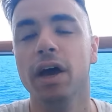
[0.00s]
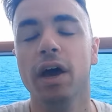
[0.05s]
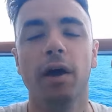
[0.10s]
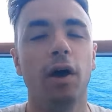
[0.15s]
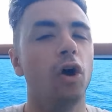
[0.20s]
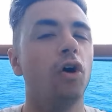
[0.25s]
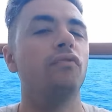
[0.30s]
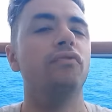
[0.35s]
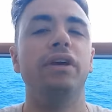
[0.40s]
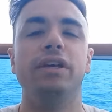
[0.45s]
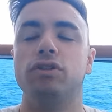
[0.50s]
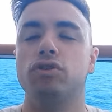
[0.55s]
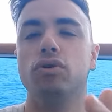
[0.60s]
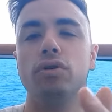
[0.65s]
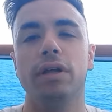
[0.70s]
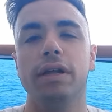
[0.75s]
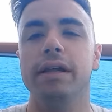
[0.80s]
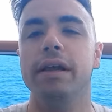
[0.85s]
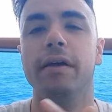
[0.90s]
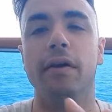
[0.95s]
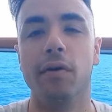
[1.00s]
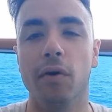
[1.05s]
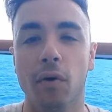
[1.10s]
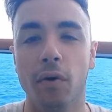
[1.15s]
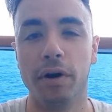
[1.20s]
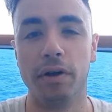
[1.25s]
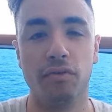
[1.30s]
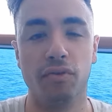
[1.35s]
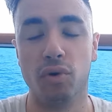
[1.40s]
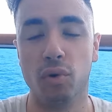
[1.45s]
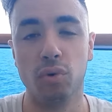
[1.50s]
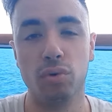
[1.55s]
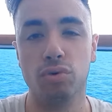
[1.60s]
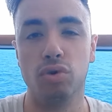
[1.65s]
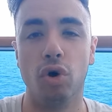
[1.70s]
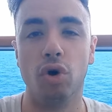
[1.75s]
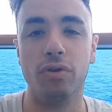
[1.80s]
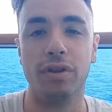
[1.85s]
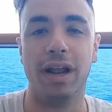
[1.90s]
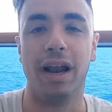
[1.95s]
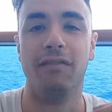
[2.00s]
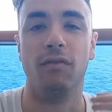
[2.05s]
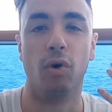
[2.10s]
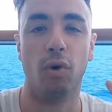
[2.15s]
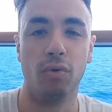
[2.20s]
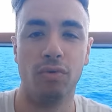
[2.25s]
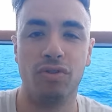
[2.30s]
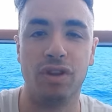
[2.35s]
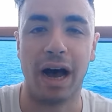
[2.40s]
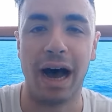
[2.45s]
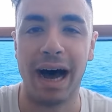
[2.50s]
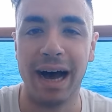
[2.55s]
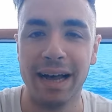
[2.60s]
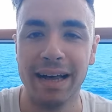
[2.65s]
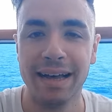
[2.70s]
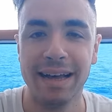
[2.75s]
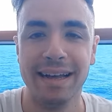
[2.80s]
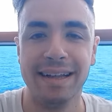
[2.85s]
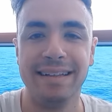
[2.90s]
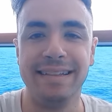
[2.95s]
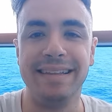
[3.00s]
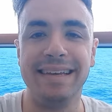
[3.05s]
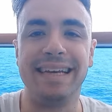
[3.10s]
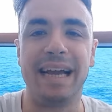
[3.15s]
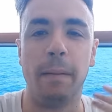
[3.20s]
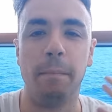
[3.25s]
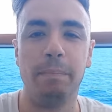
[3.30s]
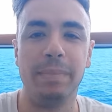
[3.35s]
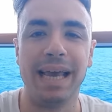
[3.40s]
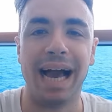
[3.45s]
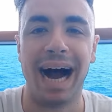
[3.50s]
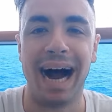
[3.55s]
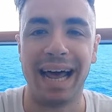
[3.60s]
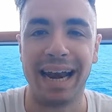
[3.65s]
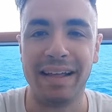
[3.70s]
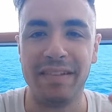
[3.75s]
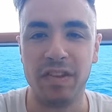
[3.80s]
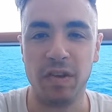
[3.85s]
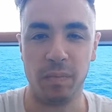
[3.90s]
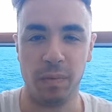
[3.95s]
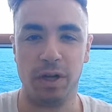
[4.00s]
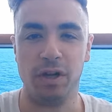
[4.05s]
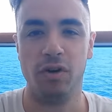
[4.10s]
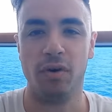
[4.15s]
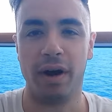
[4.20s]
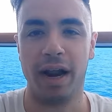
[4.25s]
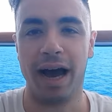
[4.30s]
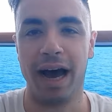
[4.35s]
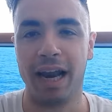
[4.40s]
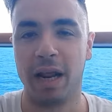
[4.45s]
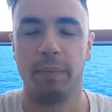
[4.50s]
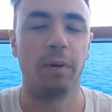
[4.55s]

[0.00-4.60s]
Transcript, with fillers: e ho visto degli errori frutto della volontà di cambiare, di migliorare.